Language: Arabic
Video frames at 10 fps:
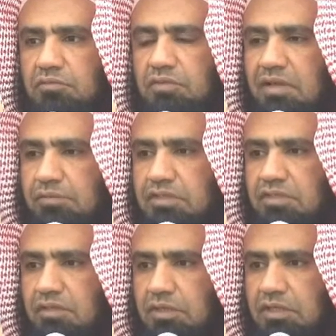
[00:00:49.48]
بلم
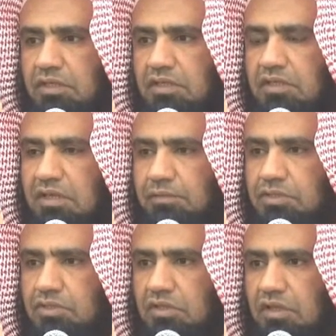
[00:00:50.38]
التمليك إنما
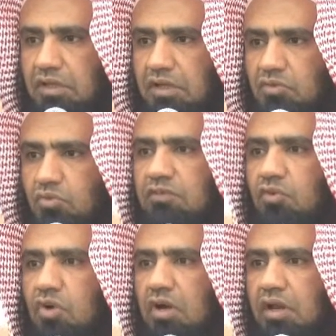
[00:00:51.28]
الصدقات
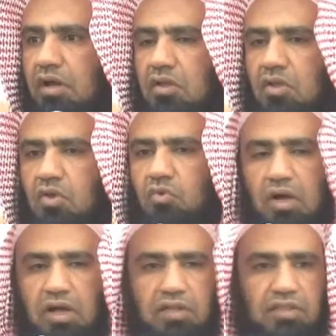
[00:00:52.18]
للفقراء
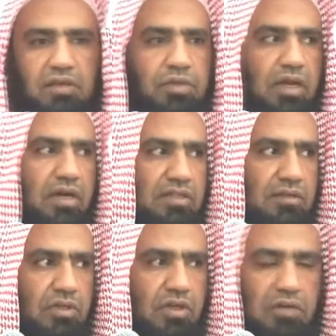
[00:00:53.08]
وهذا
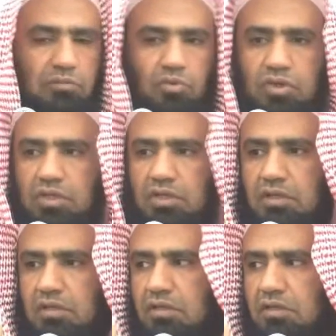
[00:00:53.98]
بعدم
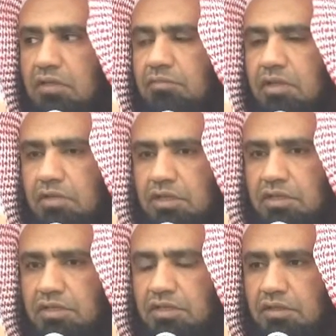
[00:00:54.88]
قبوله لم
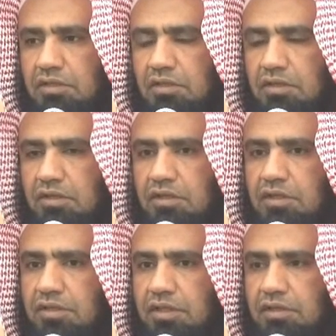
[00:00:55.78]
يملك
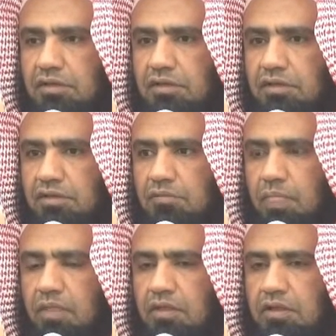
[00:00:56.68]
إذا
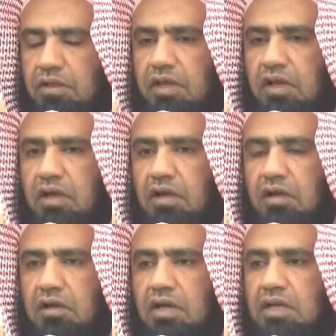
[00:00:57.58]
إذا
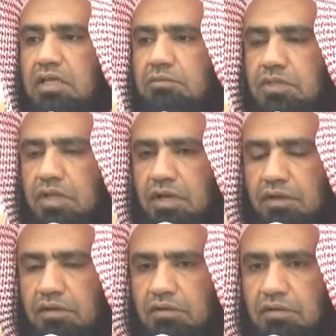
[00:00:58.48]
علمت
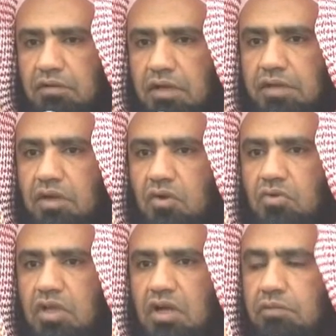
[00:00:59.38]

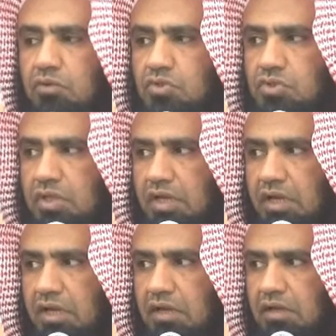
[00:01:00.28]
أنه يقبل
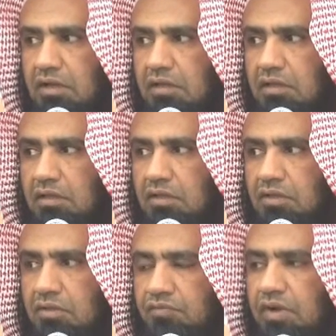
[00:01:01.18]
الزكاة
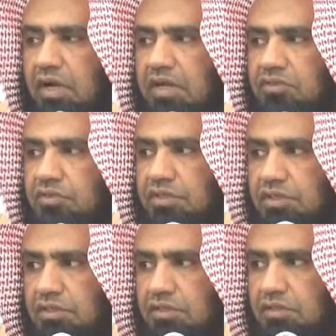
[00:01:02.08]

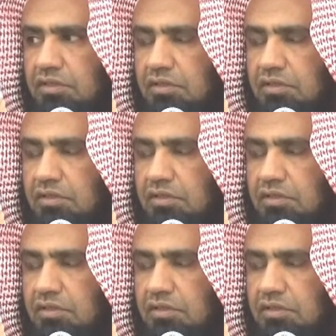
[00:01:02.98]
فأعطه